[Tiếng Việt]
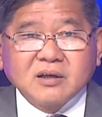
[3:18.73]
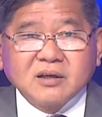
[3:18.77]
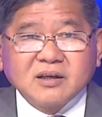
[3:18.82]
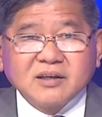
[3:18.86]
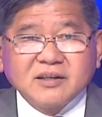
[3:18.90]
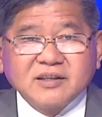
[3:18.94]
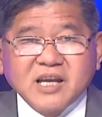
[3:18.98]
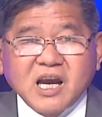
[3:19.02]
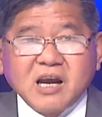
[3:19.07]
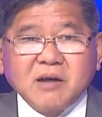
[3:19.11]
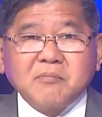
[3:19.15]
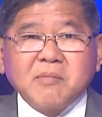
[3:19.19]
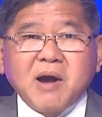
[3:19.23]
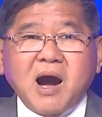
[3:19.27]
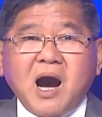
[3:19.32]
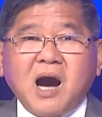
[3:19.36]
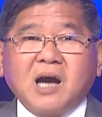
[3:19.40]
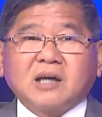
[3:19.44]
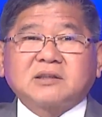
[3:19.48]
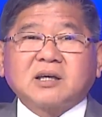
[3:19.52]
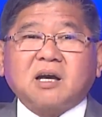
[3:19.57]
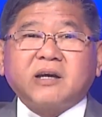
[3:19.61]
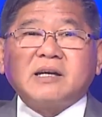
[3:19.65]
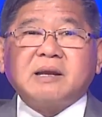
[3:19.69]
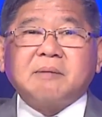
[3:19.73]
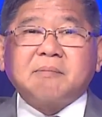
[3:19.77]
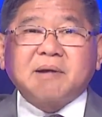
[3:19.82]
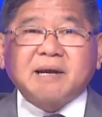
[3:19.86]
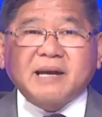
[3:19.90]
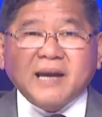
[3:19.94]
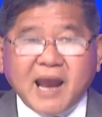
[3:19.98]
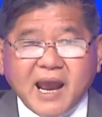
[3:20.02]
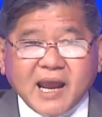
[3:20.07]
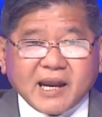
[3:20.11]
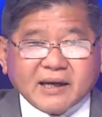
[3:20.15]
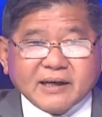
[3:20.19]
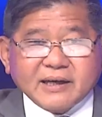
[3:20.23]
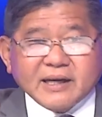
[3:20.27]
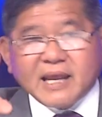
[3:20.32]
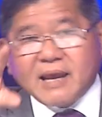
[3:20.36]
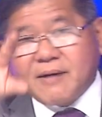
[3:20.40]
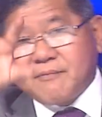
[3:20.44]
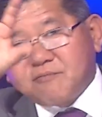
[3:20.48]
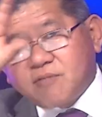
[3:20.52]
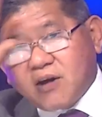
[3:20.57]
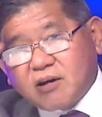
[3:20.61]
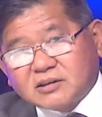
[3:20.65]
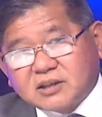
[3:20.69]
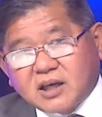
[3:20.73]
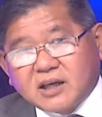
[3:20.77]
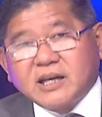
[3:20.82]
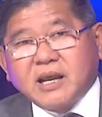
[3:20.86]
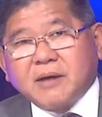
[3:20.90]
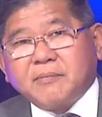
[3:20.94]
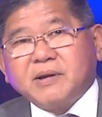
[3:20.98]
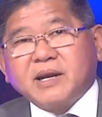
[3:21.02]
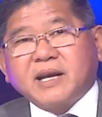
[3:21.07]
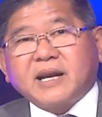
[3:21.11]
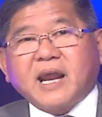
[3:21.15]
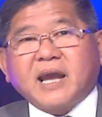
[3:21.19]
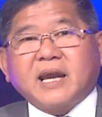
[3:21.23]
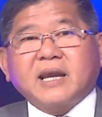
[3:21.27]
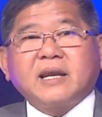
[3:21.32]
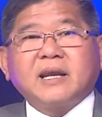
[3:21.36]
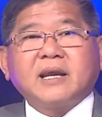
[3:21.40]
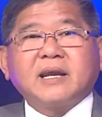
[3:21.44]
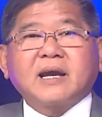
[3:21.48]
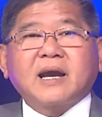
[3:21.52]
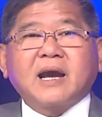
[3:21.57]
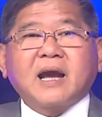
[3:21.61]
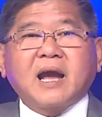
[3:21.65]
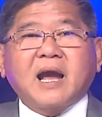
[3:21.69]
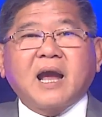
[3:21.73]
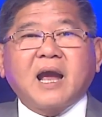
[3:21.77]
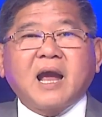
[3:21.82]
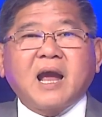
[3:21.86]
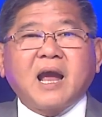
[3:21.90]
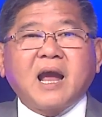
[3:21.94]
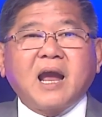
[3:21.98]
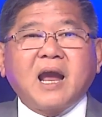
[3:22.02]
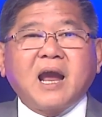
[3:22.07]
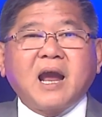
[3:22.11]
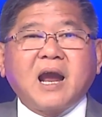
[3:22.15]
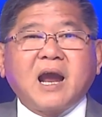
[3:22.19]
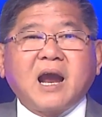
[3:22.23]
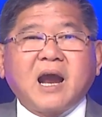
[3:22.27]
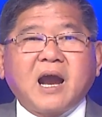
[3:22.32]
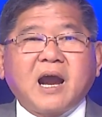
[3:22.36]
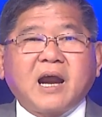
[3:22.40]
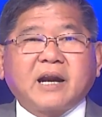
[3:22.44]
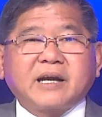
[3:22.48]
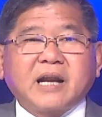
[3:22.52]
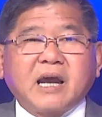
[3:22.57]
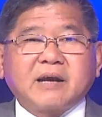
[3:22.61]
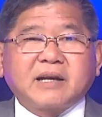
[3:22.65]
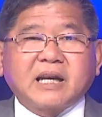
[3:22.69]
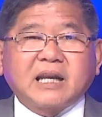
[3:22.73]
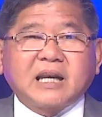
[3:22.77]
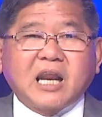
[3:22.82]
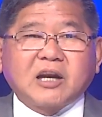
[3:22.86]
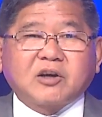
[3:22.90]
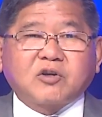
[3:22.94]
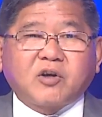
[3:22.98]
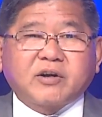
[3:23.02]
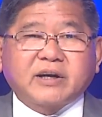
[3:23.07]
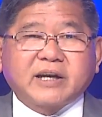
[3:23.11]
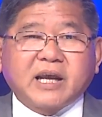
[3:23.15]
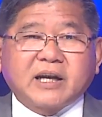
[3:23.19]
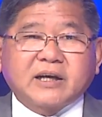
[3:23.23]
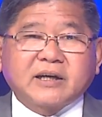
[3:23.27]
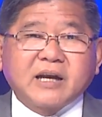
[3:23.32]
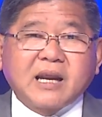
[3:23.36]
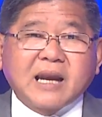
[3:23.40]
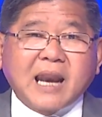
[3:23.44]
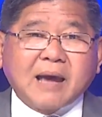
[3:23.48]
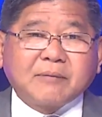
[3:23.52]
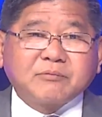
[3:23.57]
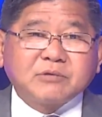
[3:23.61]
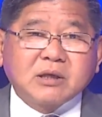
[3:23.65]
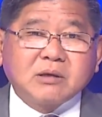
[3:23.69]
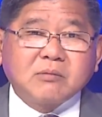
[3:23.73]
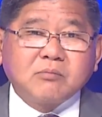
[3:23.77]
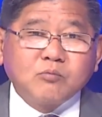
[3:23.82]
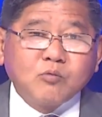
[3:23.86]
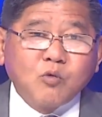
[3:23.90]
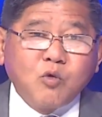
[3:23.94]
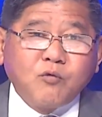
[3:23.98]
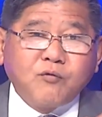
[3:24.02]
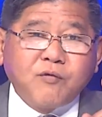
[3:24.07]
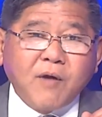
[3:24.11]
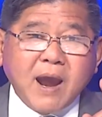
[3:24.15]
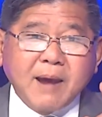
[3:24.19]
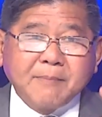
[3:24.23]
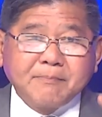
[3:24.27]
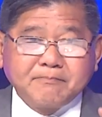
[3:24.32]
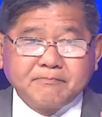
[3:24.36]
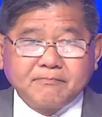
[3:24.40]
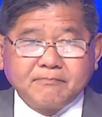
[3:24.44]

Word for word: nhưng mà ở thời điểm khác đem vào thời điểm hiện nay, à, để đánh giận con đen, để làm gì? Bú phêm.